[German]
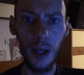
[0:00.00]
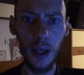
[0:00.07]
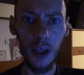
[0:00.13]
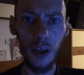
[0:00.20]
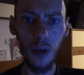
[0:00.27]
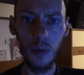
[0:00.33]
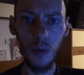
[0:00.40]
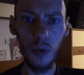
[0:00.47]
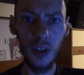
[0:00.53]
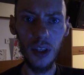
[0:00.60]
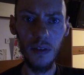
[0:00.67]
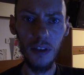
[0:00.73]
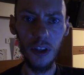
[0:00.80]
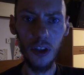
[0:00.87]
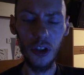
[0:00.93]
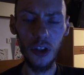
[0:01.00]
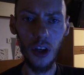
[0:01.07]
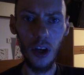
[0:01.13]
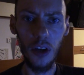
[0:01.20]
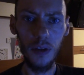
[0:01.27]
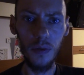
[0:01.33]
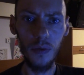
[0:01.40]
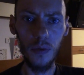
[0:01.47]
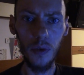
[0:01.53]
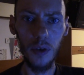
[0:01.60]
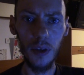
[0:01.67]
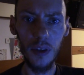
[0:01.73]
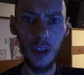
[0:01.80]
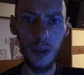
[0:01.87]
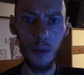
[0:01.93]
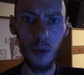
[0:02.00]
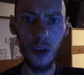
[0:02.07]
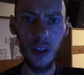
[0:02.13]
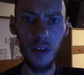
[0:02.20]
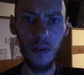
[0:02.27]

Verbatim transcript: Könnt Musikvideos schauen, wo ihr die Musik